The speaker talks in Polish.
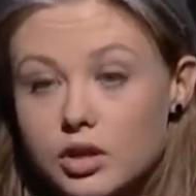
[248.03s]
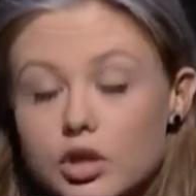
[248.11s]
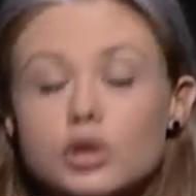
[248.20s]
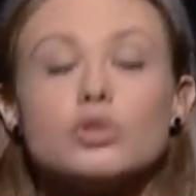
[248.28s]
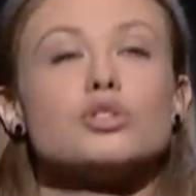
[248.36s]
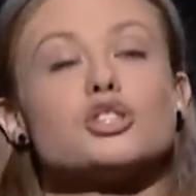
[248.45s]

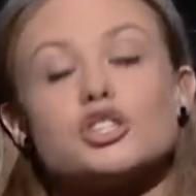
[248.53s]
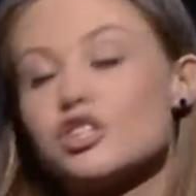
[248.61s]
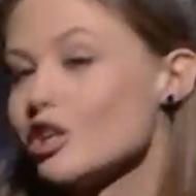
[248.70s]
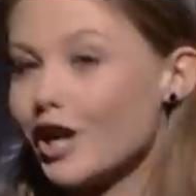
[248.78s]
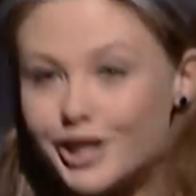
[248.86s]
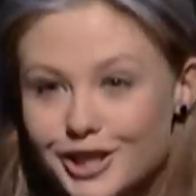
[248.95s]
I to jest
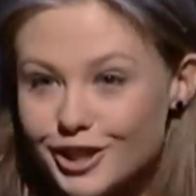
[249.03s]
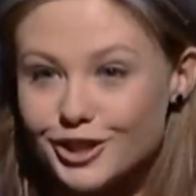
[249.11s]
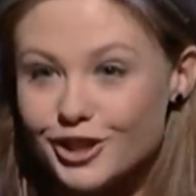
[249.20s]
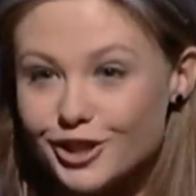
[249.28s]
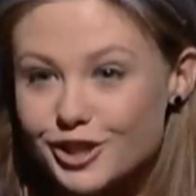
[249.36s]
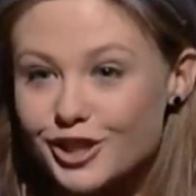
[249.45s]
strasznie to
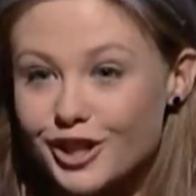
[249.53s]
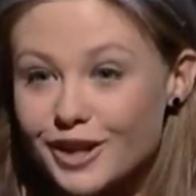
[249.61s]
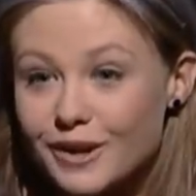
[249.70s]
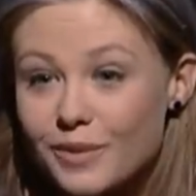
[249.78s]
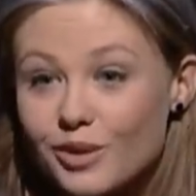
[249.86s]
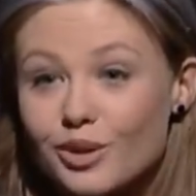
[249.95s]
ciężkie.
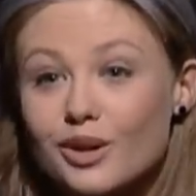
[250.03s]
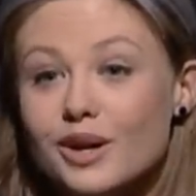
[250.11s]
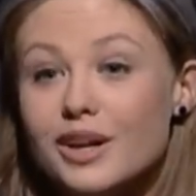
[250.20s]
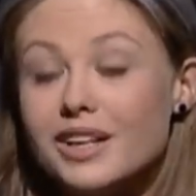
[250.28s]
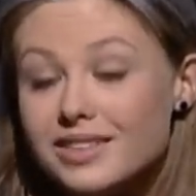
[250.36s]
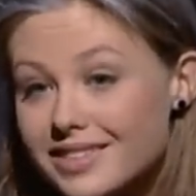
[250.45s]
Trudna rzecz.
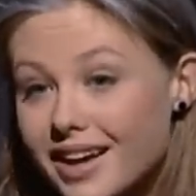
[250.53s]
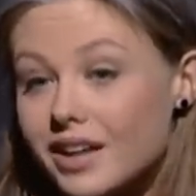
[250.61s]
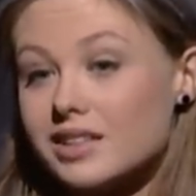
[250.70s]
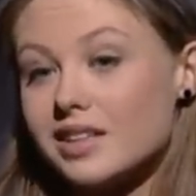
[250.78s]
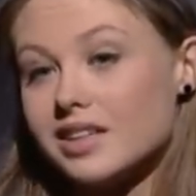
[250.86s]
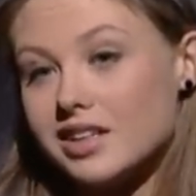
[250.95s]

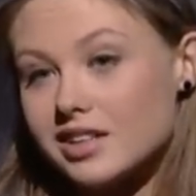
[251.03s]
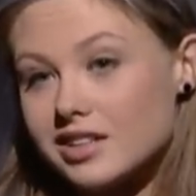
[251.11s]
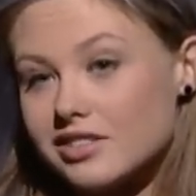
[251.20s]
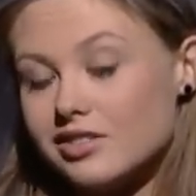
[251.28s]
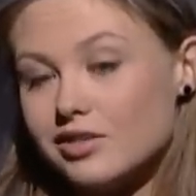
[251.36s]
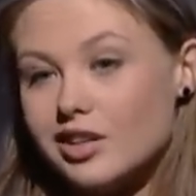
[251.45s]
Tak, tak mhm. tak
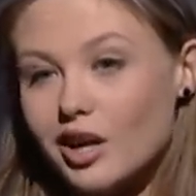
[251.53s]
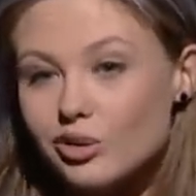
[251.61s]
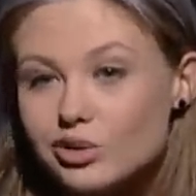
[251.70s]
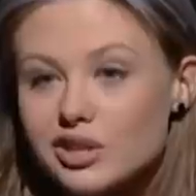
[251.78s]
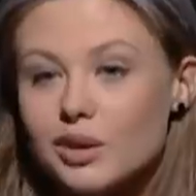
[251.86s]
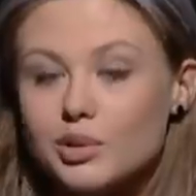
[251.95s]
jak
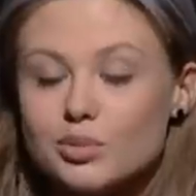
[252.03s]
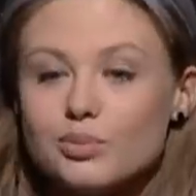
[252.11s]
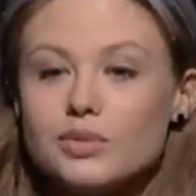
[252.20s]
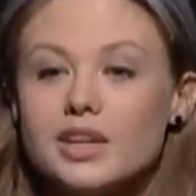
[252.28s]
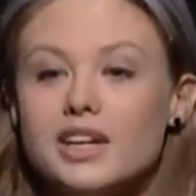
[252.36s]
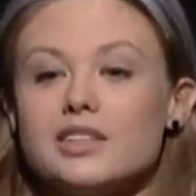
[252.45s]
grając z dramatem,
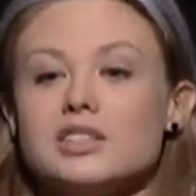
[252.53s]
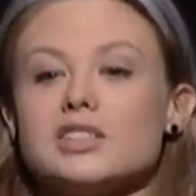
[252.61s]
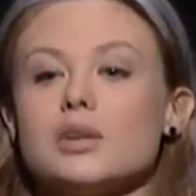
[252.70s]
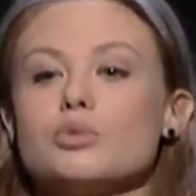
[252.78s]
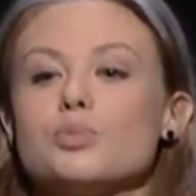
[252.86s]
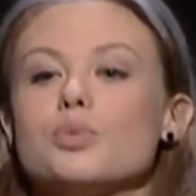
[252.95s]
ten
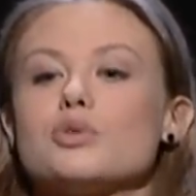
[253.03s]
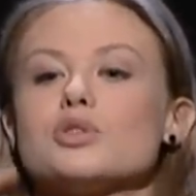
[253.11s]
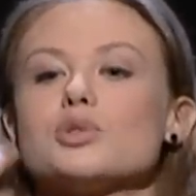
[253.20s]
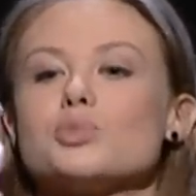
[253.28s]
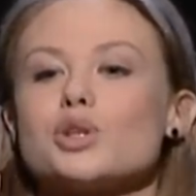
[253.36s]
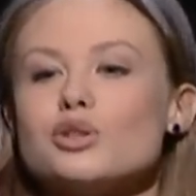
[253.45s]
cały
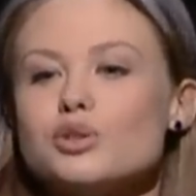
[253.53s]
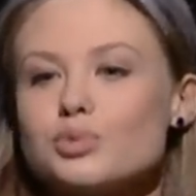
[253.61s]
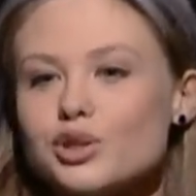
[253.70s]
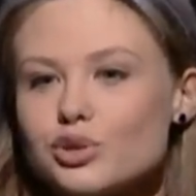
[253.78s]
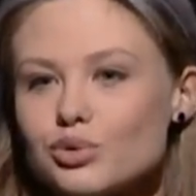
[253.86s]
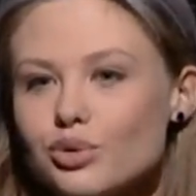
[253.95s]
proces przechodzi
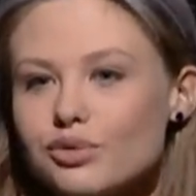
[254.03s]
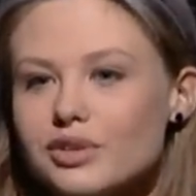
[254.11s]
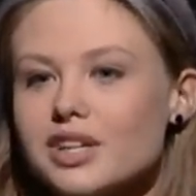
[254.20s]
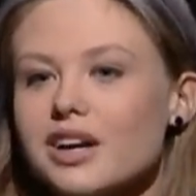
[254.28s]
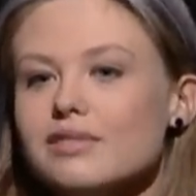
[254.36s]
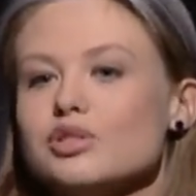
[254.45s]
przez
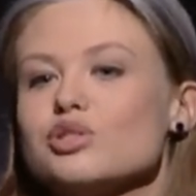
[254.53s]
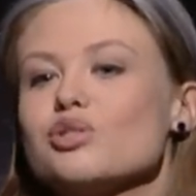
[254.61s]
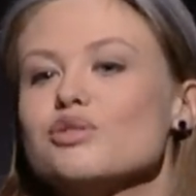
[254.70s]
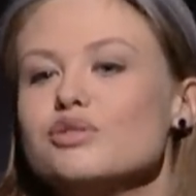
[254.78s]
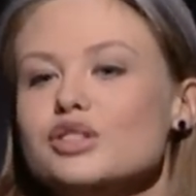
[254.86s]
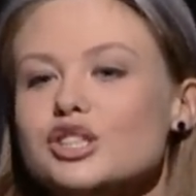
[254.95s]
człowieka, widz
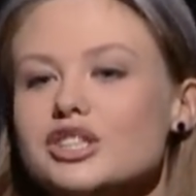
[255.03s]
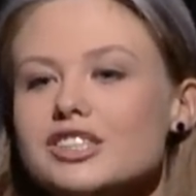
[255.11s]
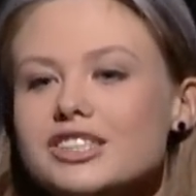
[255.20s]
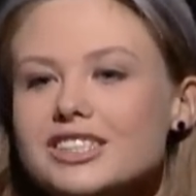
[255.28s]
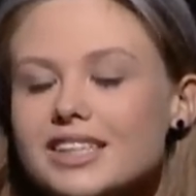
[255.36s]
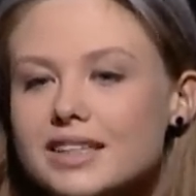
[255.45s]
to
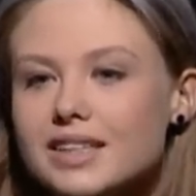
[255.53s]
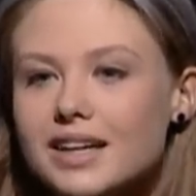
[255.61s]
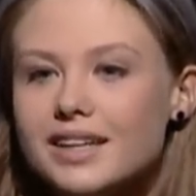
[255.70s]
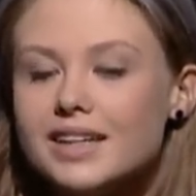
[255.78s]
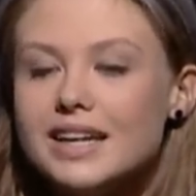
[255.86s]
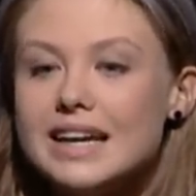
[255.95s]
widzi i tak
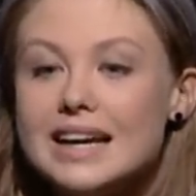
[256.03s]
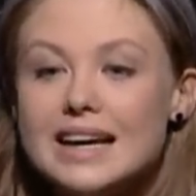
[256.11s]
dalej.